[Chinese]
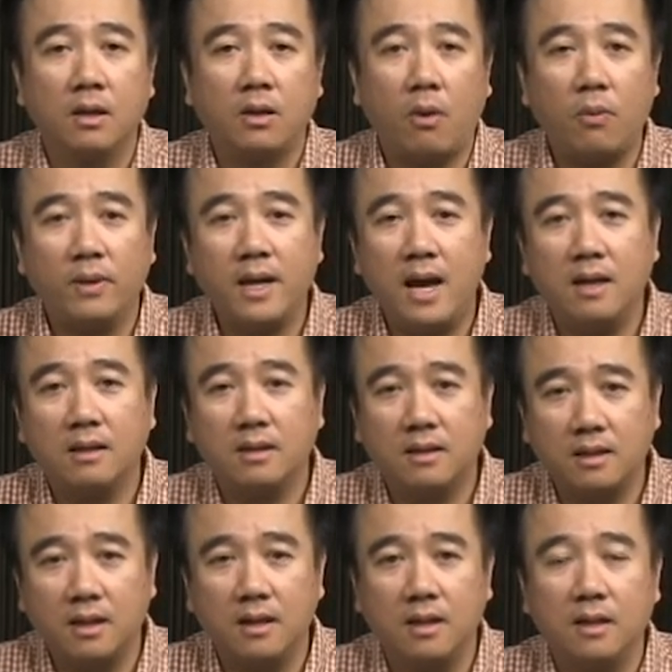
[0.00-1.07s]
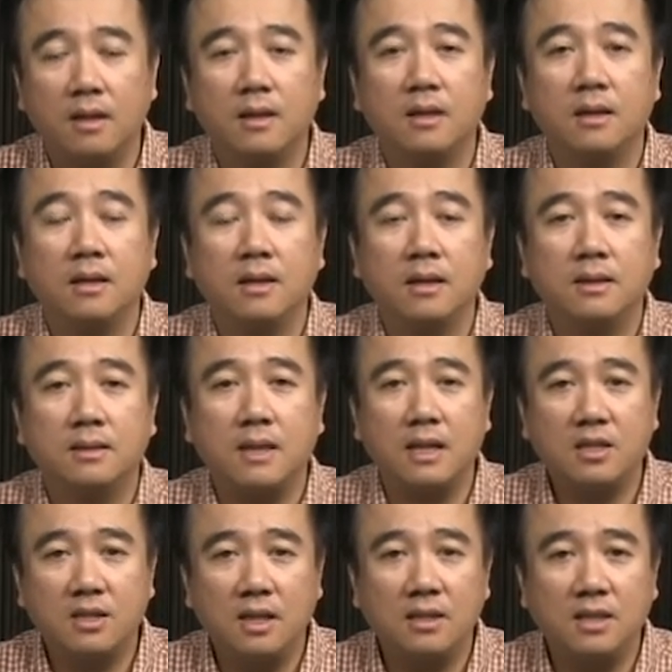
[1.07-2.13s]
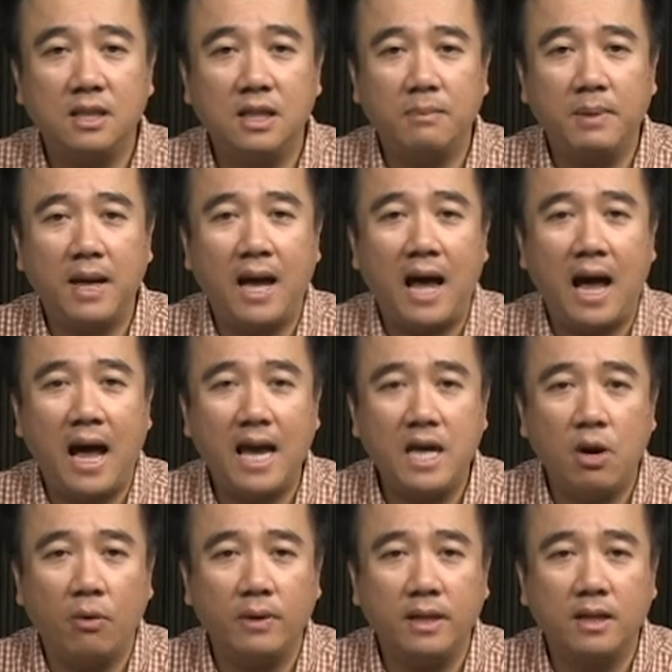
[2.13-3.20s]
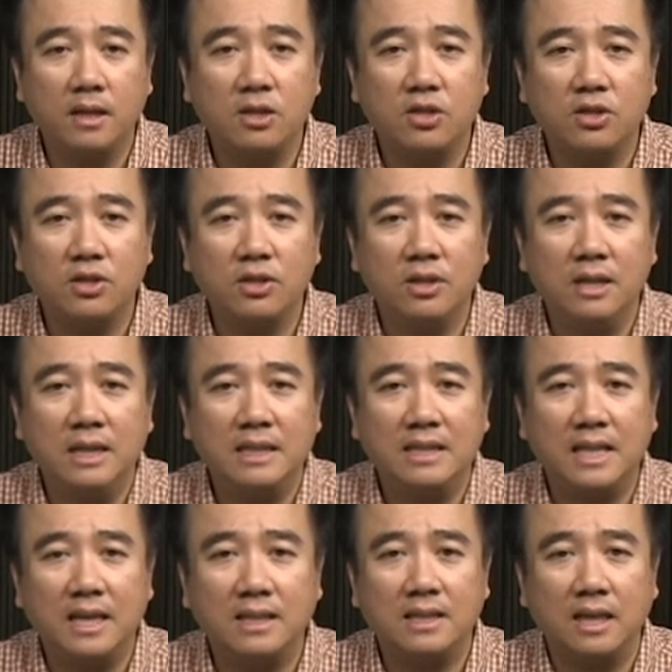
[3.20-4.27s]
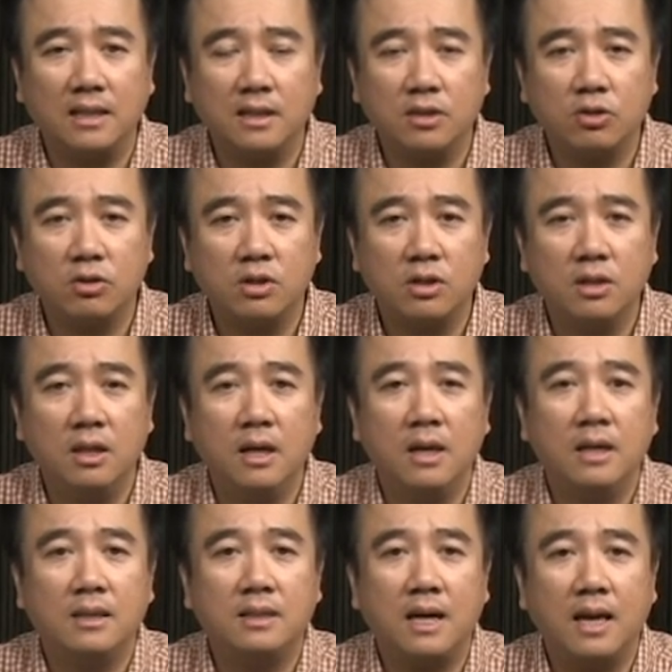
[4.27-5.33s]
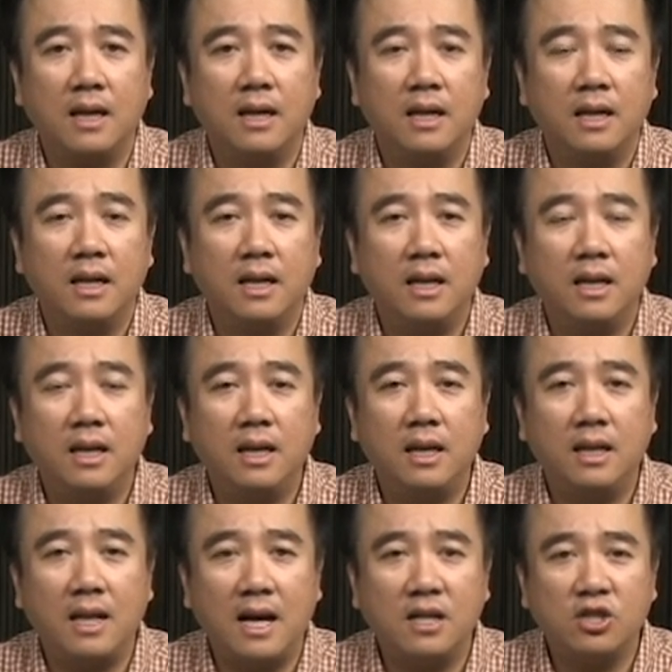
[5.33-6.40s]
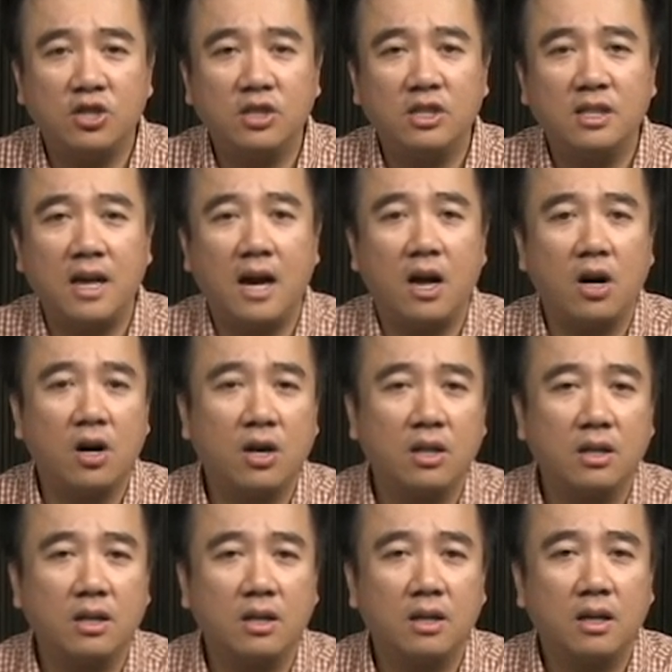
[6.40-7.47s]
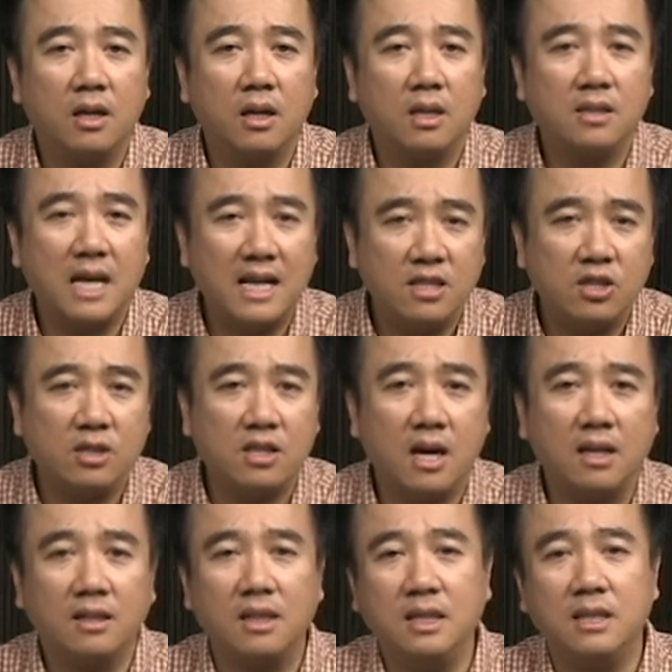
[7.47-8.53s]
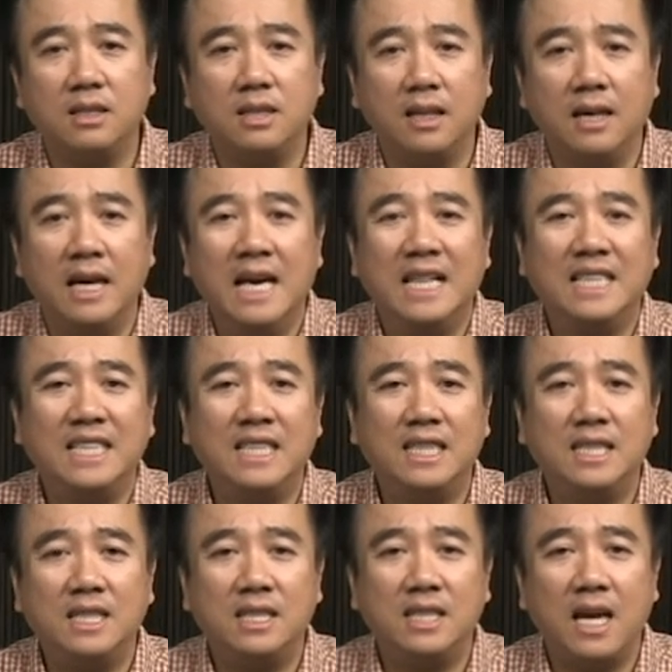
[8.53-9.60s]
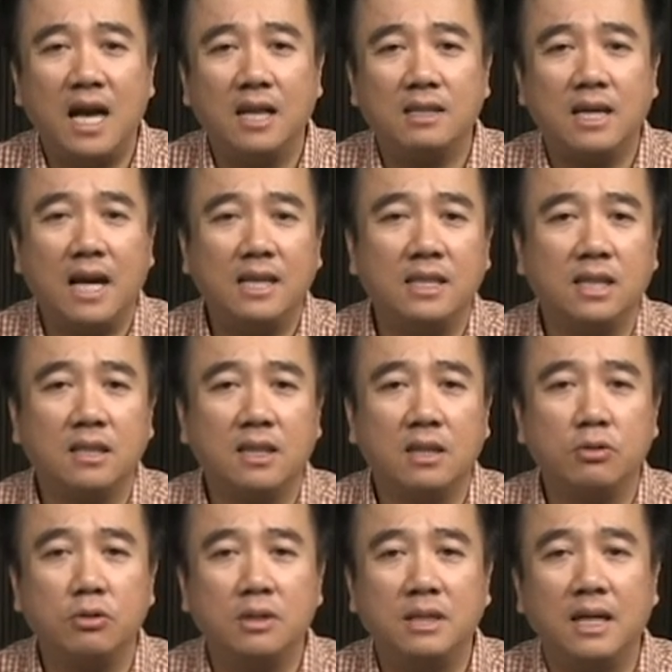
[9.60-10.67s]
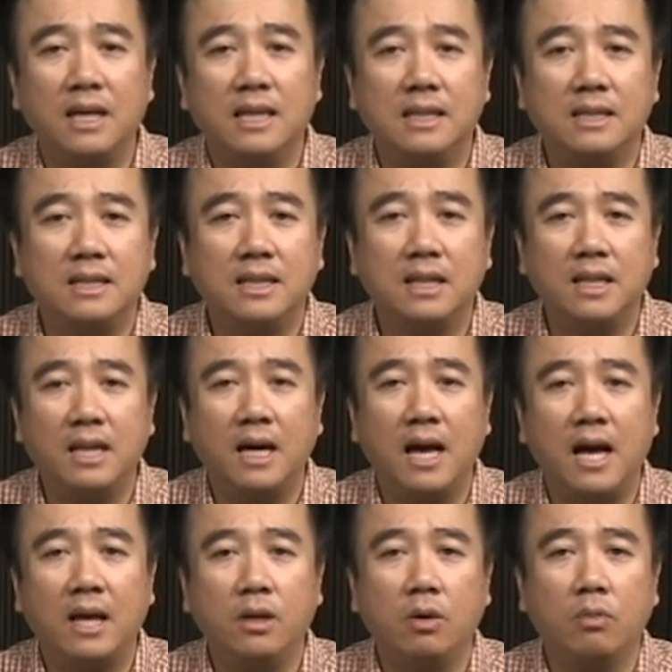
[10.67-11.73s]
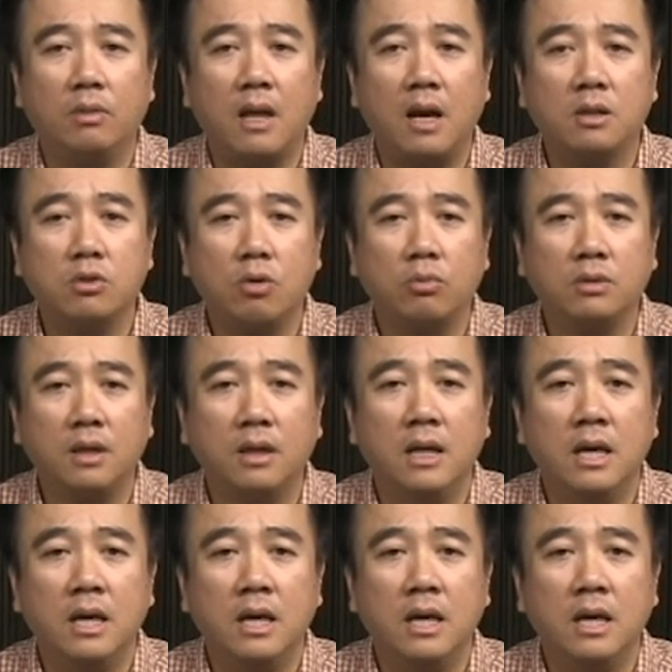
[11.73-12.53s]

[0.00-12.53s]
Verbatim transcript: 同样的，在圣经里面还有一个是这样讲的，就是在历代志下二三十章第一节，西西家差遣人去见以色列和犹大众人，